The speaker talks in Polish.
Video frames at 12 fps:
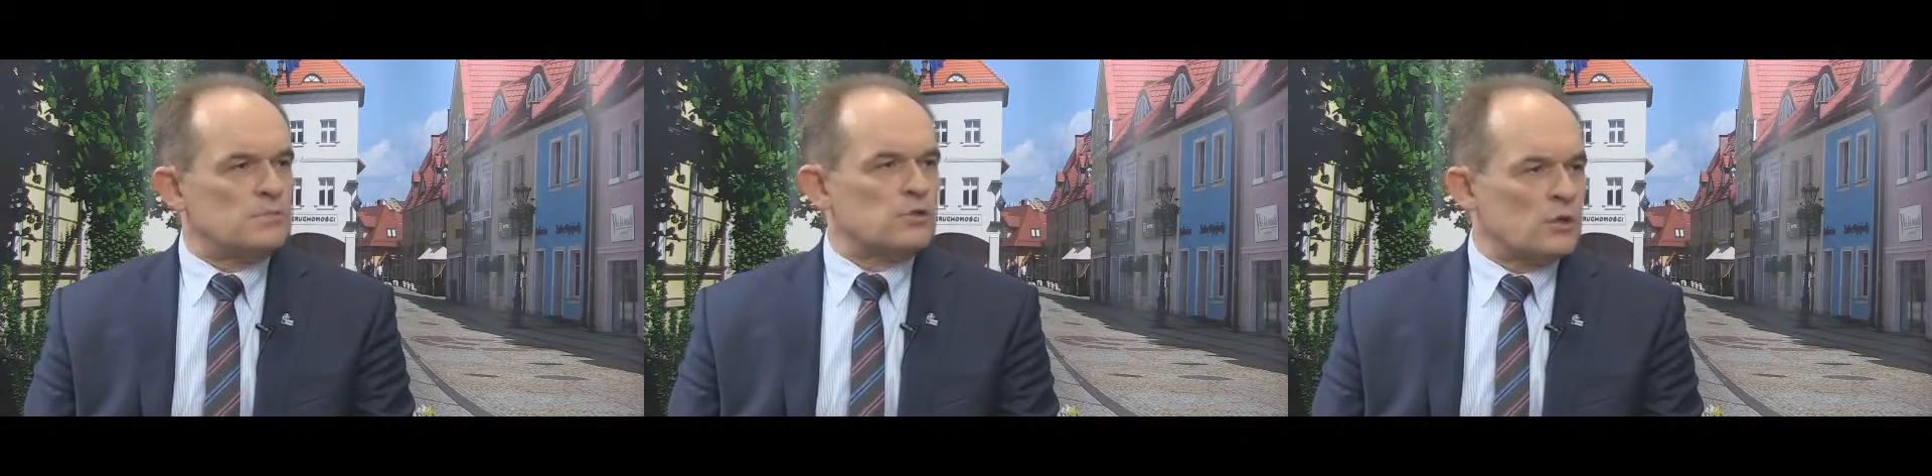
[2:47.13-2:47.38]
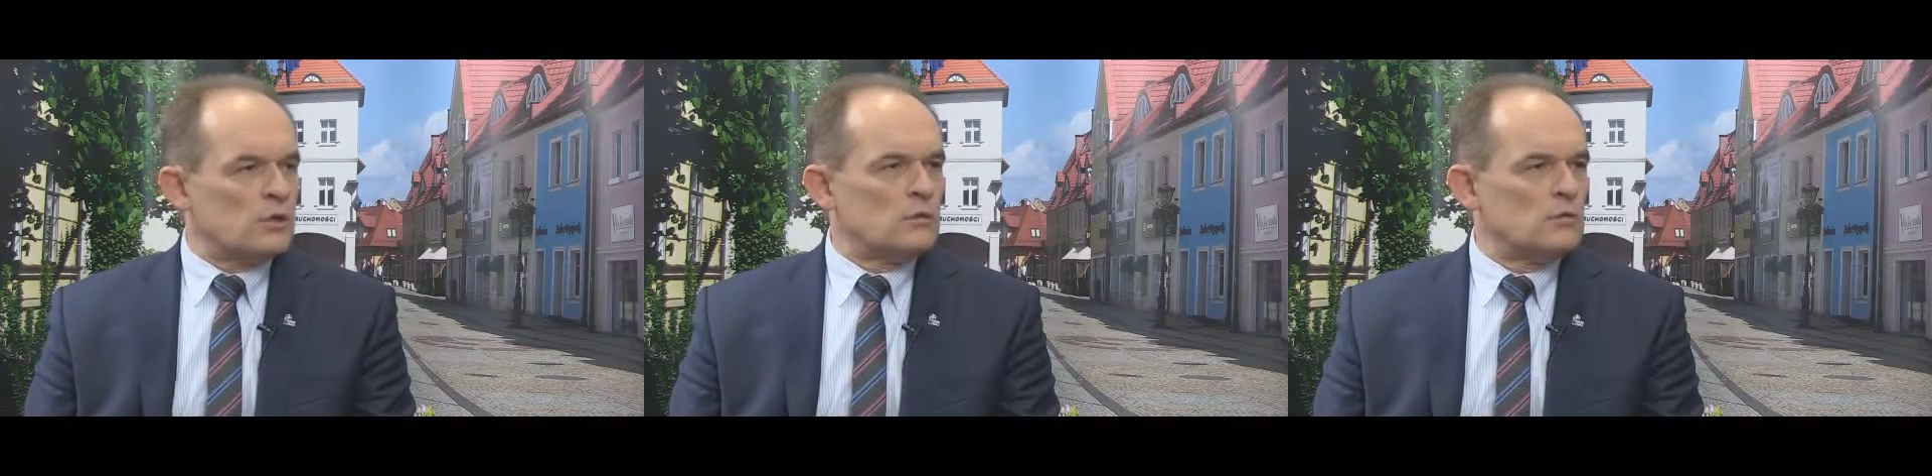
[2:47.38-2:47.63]
z
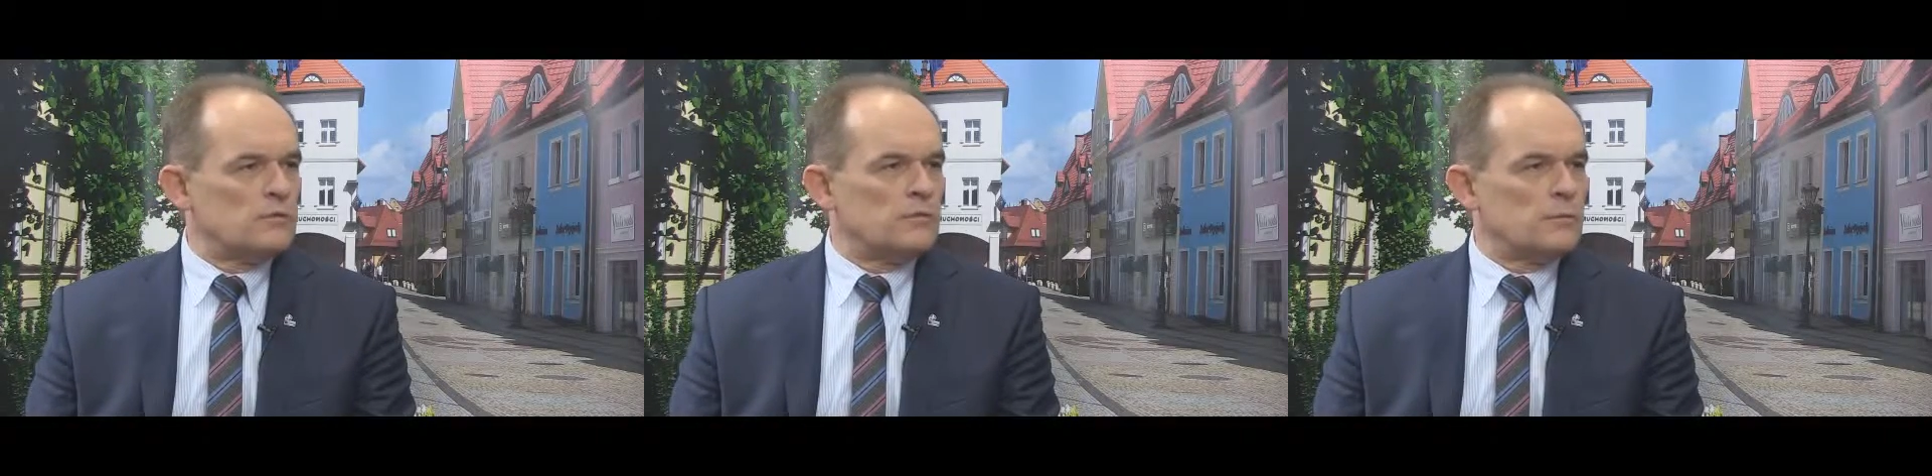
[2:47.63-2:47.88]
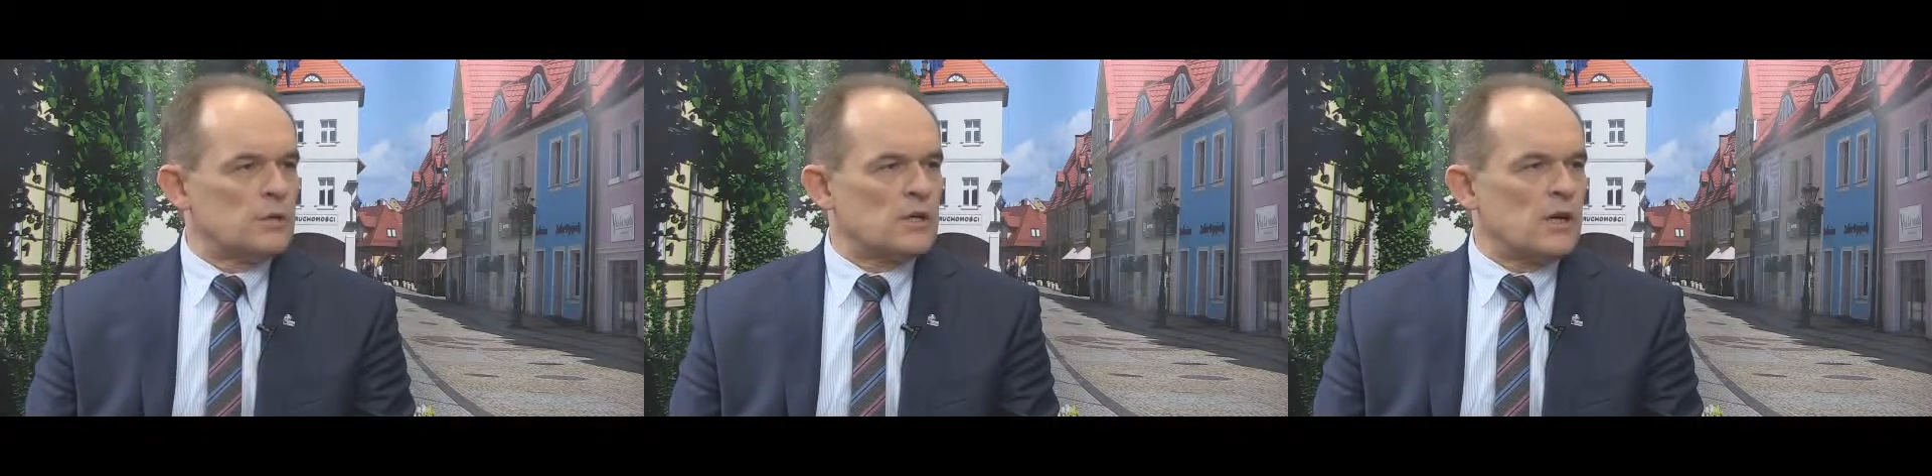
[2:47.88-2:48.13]

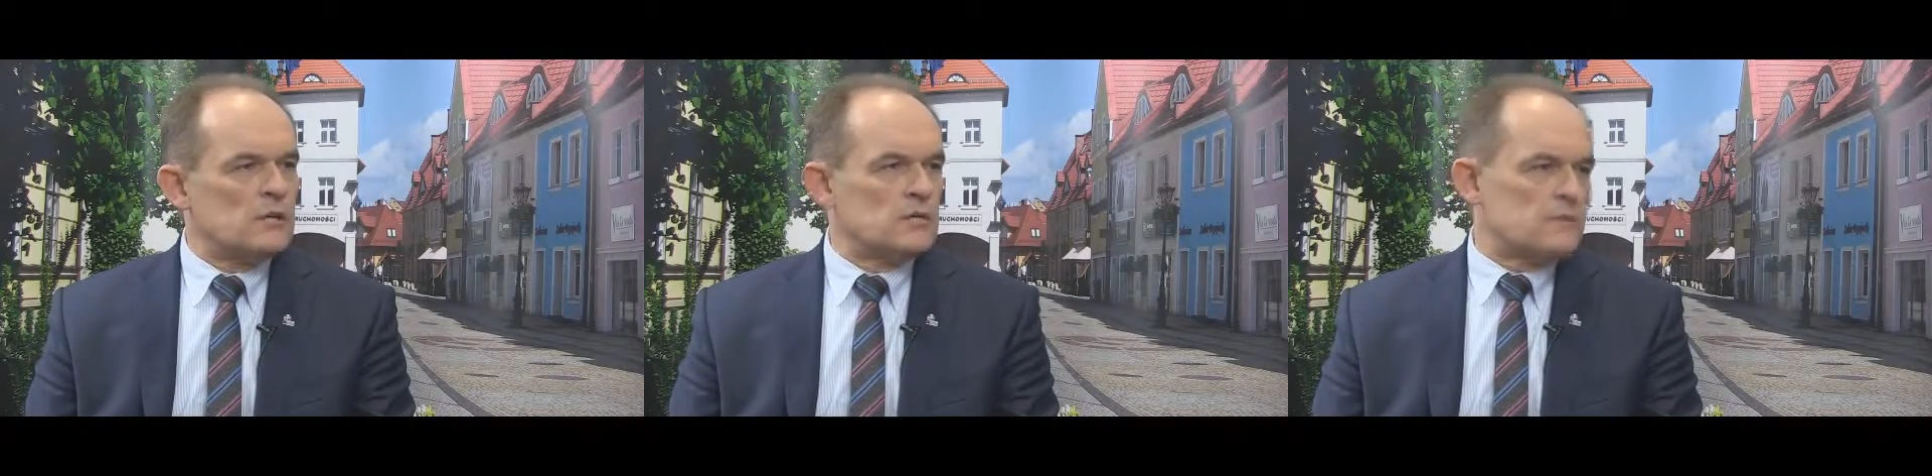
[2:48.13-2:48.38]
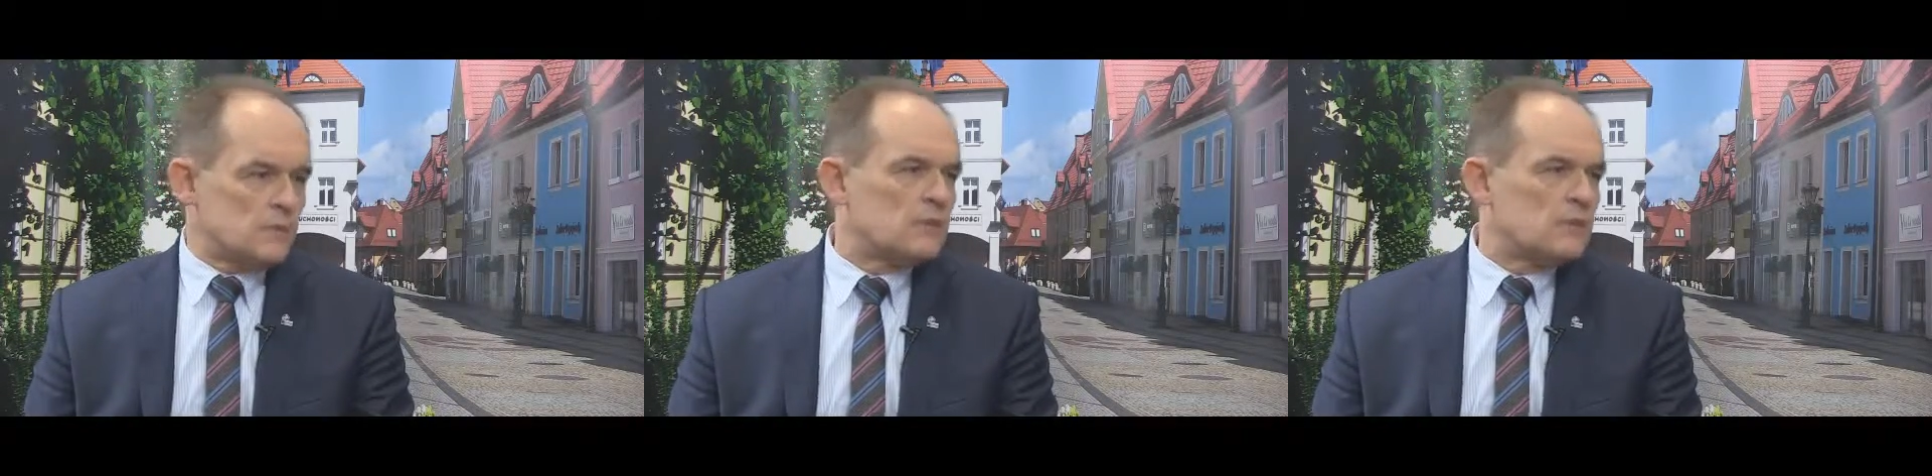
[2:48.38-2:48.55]
przychodów mieszkańców.